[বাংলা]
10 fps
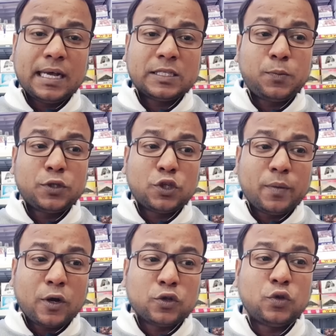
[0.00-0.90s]
রাজপথে
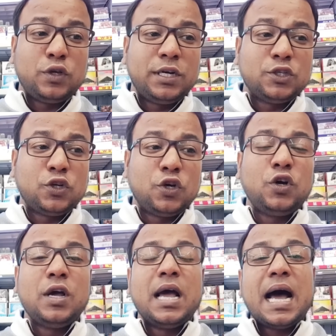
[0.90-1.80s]
তবে কতদিনের জন্য
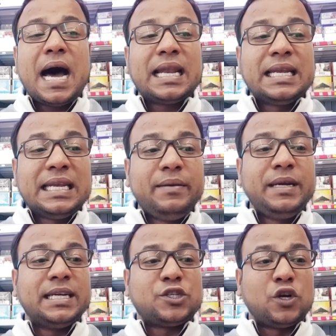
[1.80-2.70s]

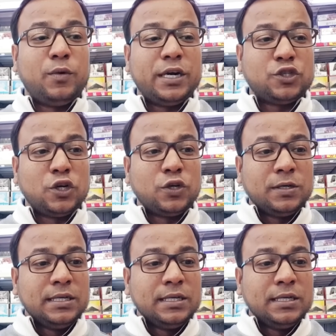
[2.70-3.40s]
আনলিমিটেড সময়ের জন্য